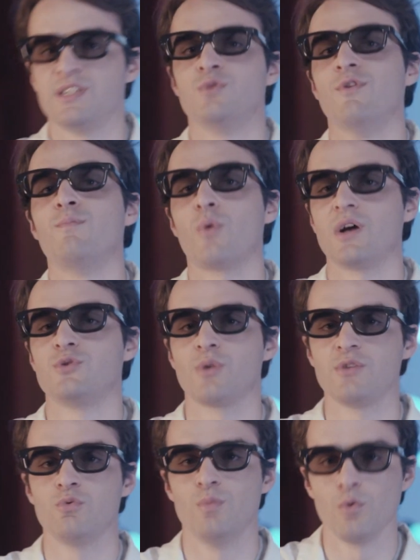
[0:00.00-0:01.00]
si tu veux, pour
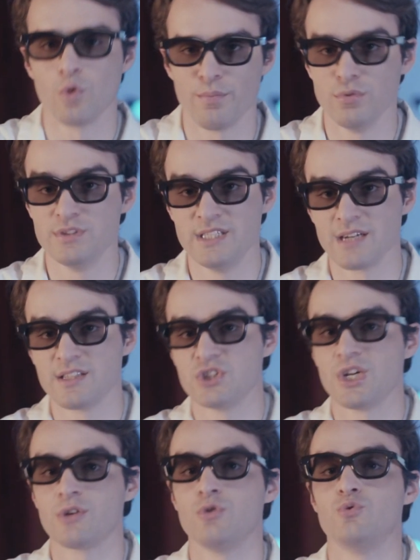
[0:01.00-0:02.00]
rassurer tout le monde, on peut dire
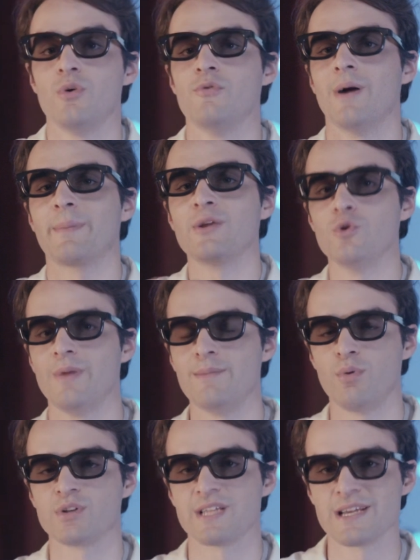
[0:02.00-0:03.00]
déjà que tu as eu un prix Nobel
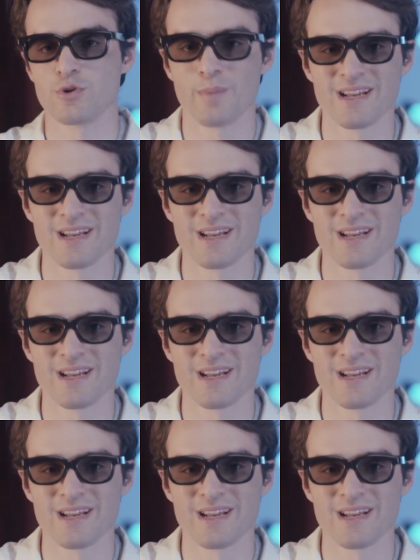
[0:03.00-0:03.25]
pour ça et que